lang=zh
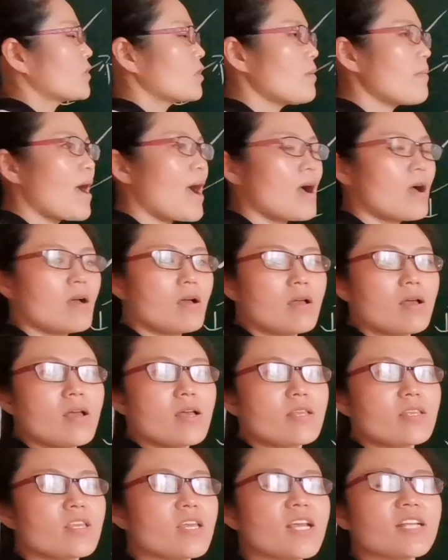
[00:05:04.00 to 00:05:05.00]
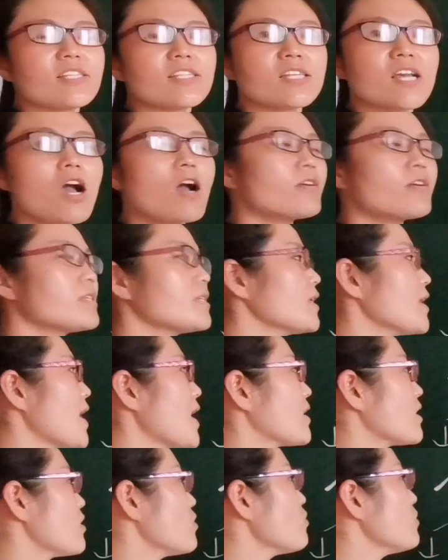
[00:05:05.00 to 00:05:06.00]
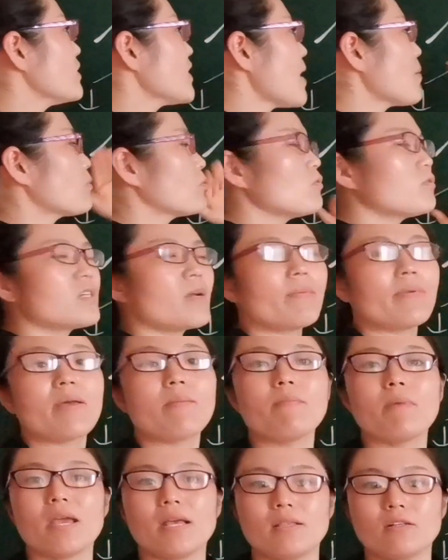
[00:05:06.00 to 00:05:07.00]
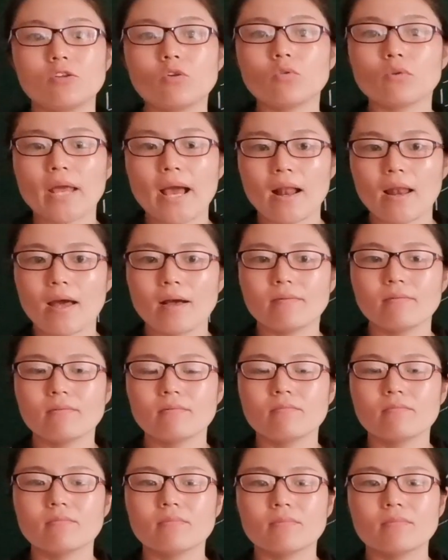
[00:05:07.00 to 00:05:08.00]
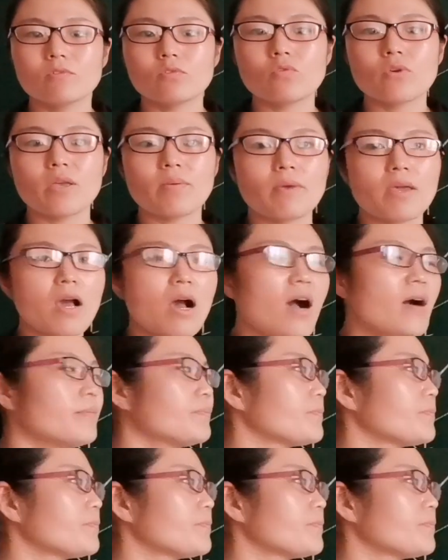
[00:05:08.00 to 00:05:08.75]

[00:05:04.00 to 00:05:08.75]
对吧？你翘起来，你就压不住这边美的重量了。注意没有？